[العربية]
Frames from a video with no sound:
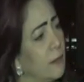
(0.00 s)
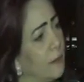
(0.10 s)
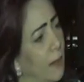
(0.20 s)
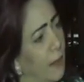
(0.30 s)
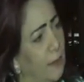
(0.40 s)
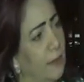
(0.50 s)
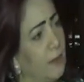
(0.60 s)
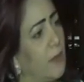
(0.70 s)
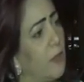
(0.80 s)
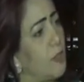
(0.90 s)
طالعين
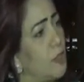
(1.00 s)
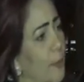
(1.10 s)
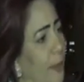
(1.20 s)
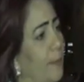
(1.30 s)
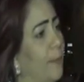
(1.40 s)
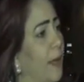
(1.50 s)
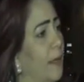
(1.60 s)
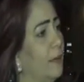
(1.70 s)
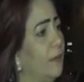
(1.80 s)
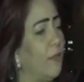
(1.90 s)
لطاقة شباب بقى
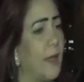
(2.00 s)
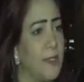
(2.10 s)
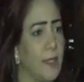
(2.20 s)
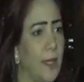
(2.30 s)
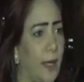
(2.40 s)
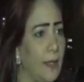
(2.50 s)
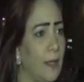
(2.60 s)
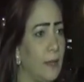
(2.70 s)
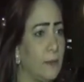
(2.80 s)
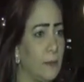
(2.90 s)
فعايزين
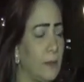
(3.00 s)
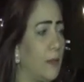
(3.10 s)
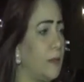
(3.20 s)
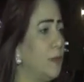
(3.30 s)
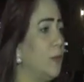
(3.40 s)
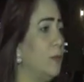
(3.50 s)
حاجة تتخرجوا